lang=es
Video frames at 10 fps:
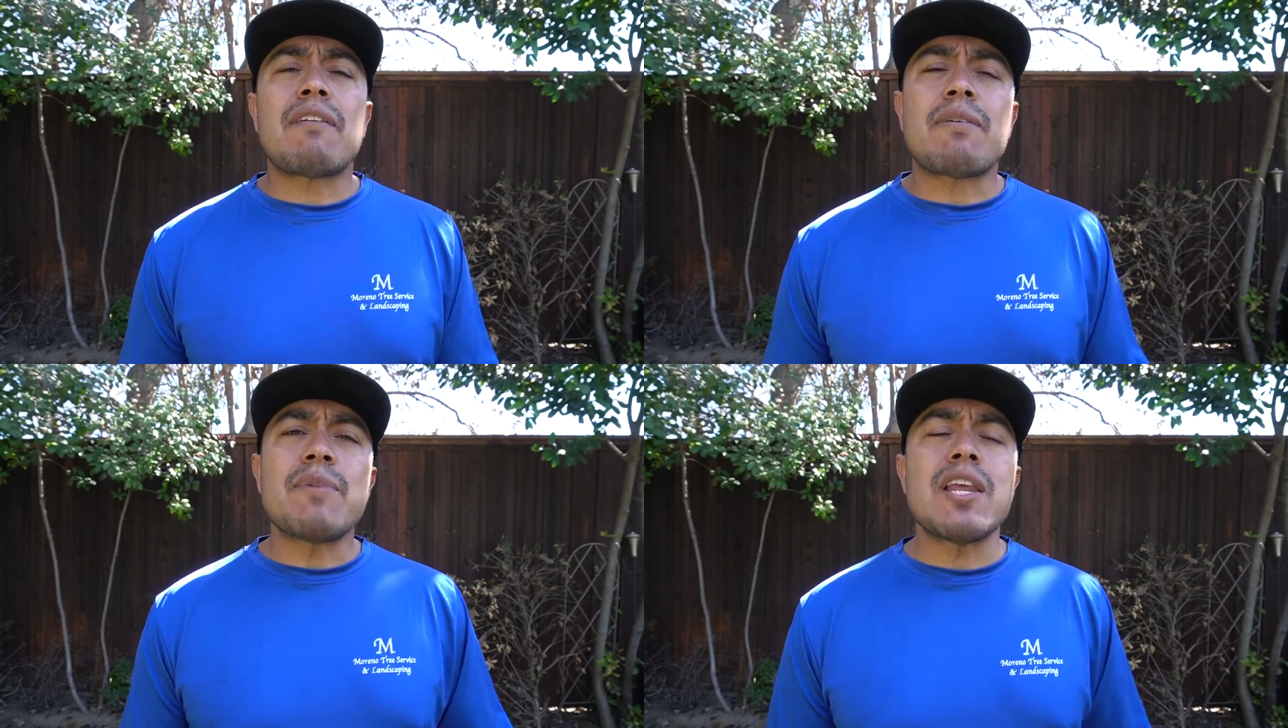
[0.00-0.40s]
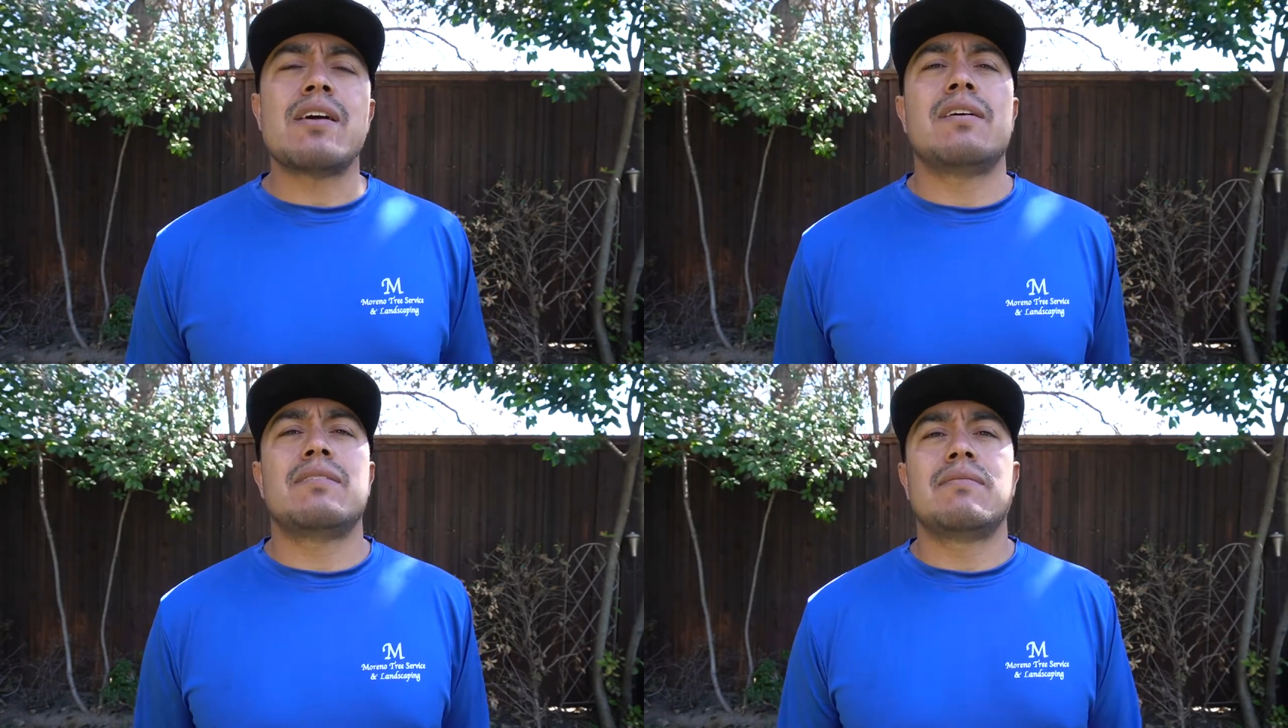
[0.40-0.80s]
familia
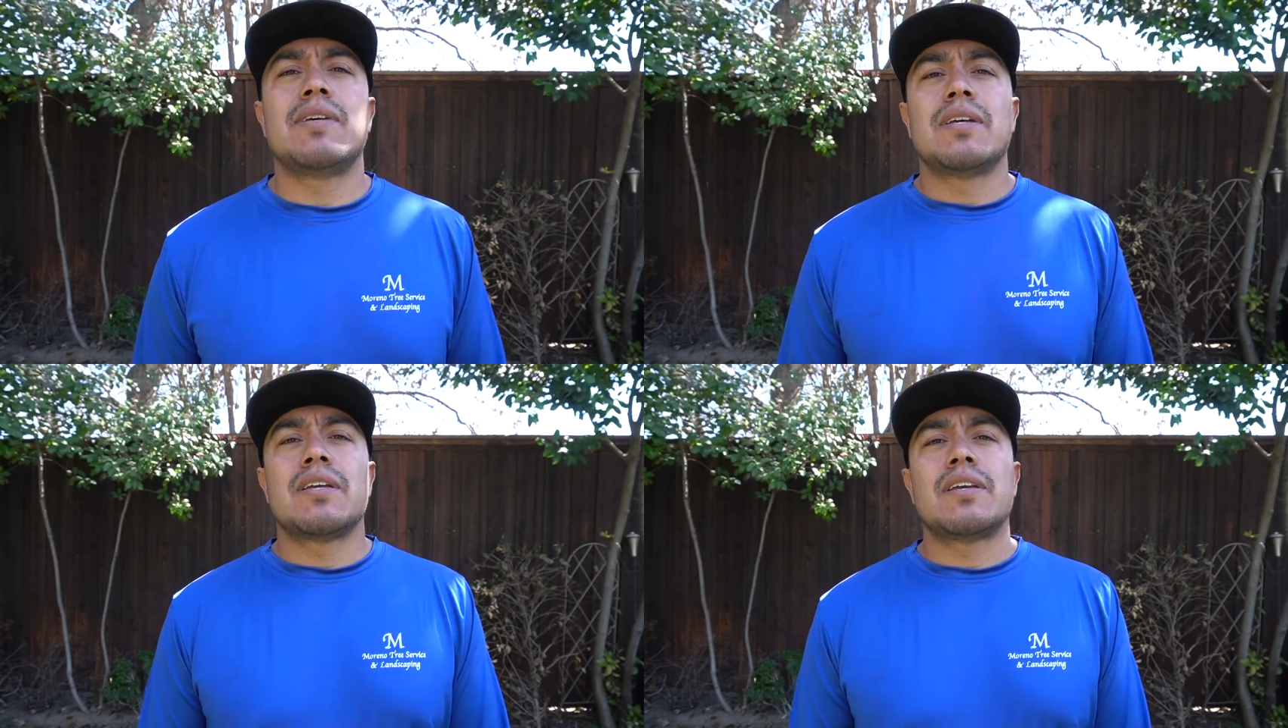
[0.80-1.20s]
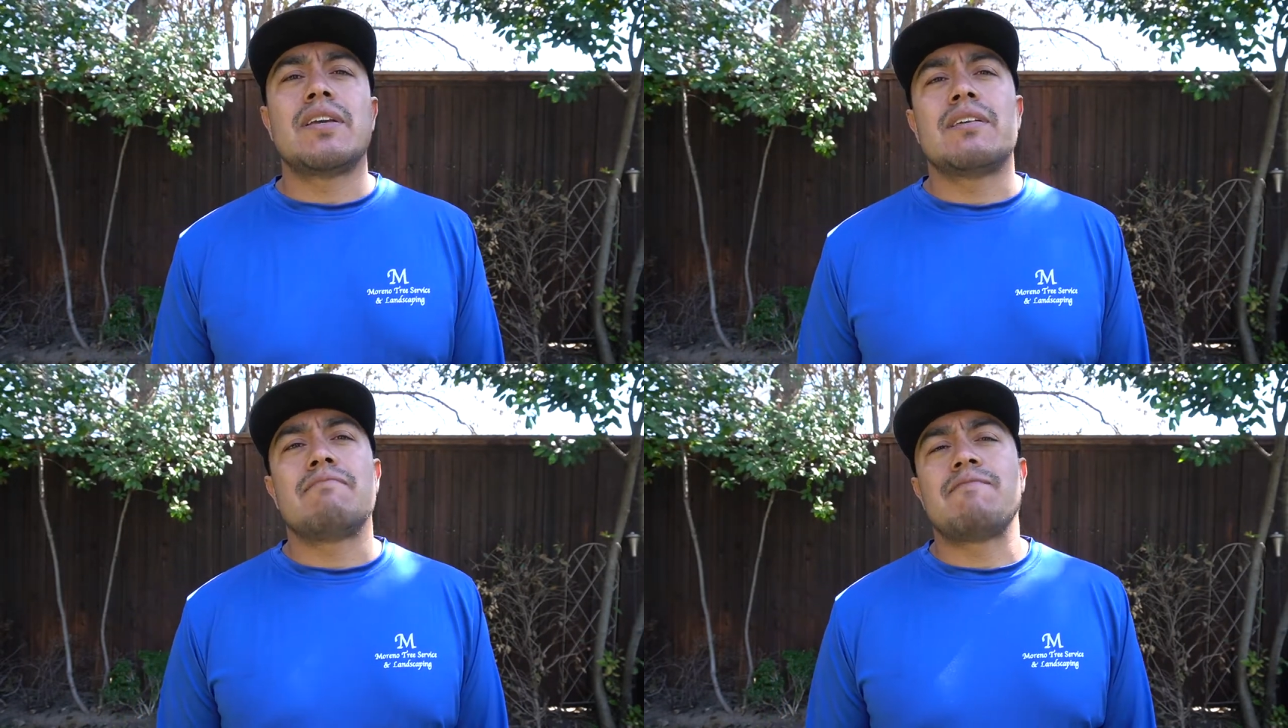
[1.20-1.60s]

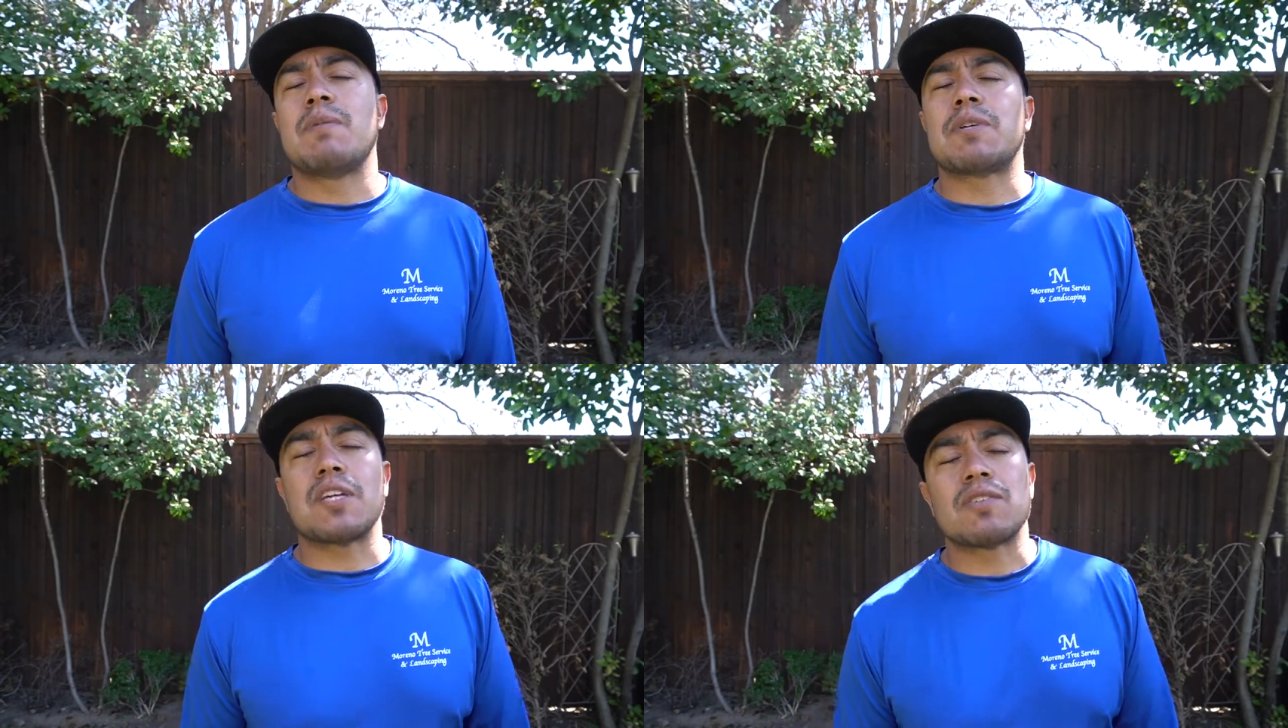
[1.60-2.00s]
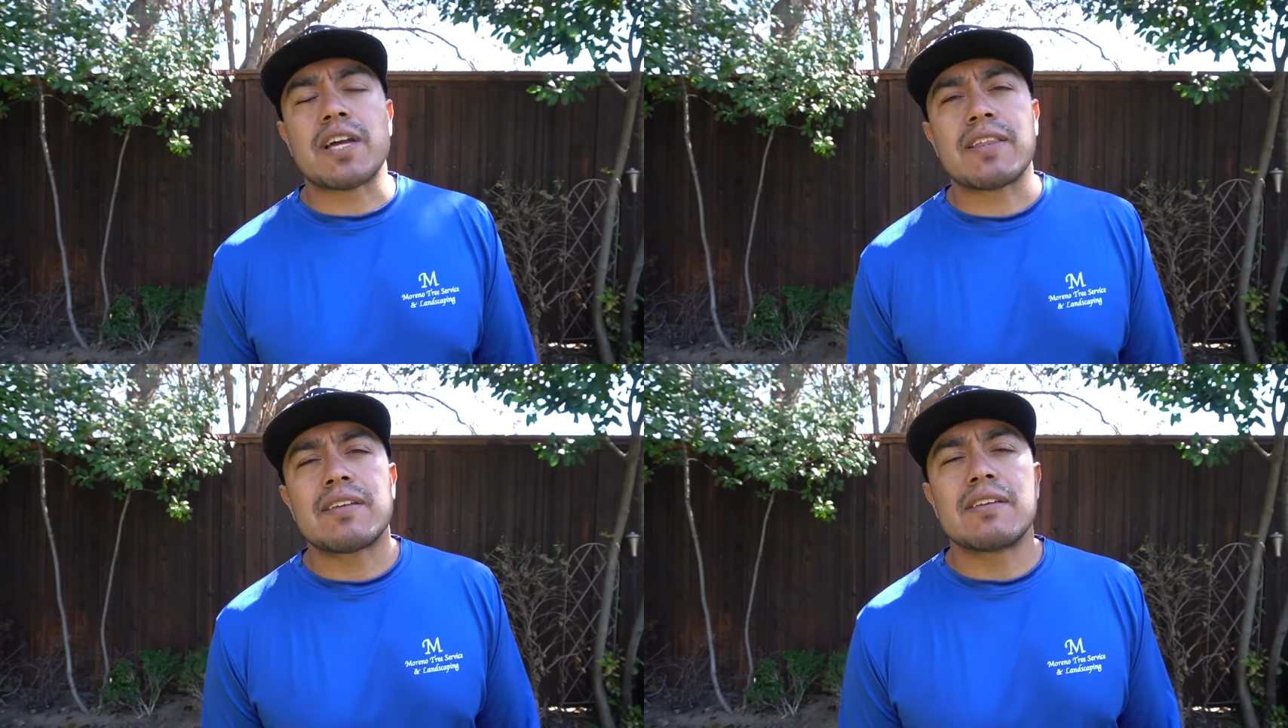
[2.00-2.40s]
y demasiado
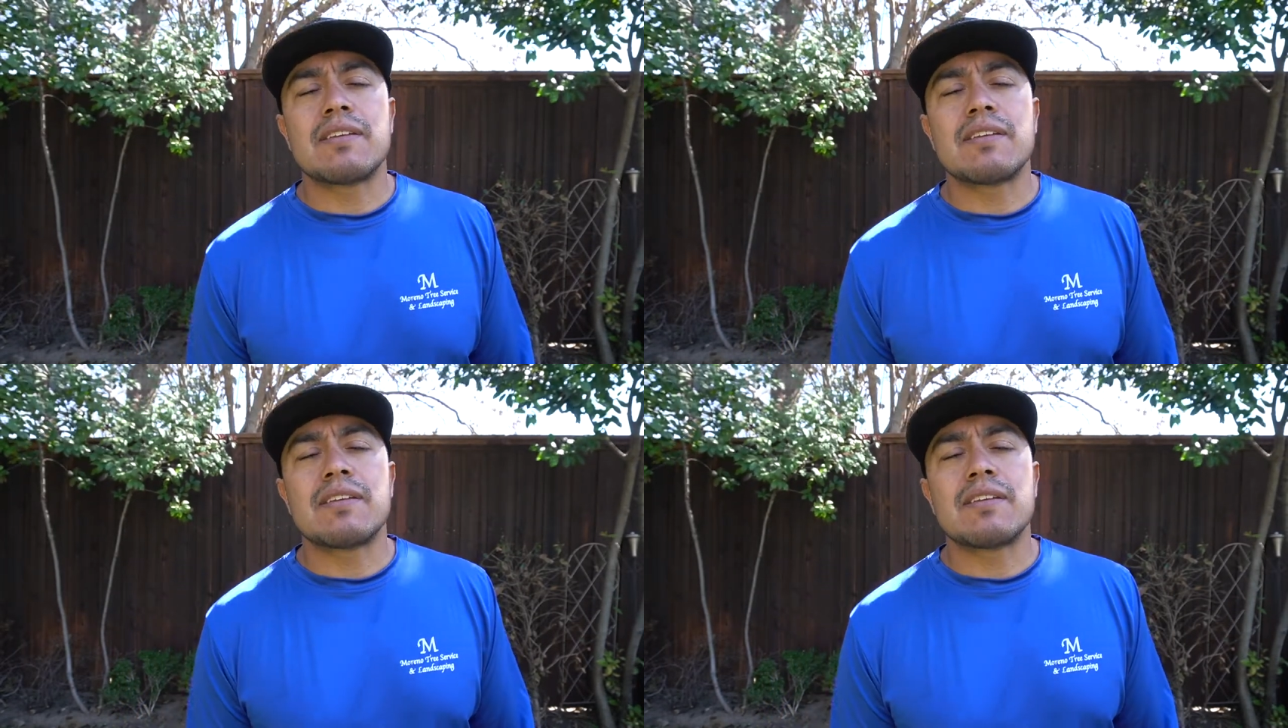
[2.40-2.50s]
tarde